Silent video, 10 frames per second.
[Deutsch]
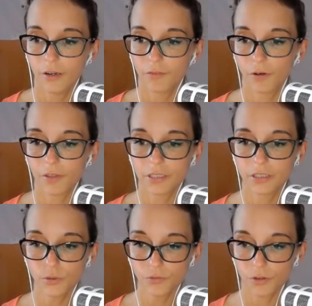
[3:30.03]
For the
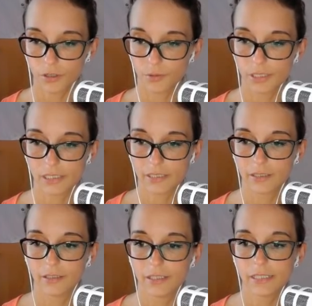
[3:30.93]
new followers
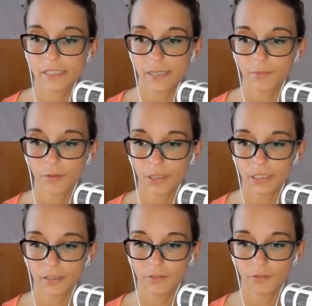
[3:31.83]
here is some quick
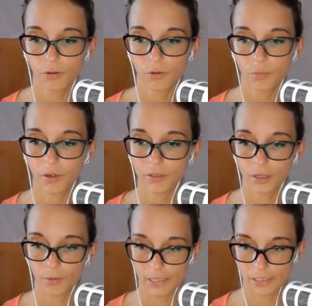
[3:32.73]
info about
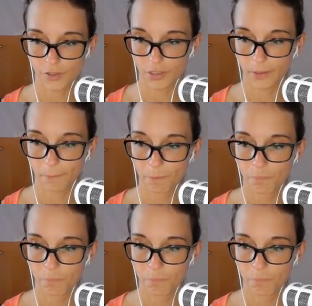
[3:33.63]
Equestrian.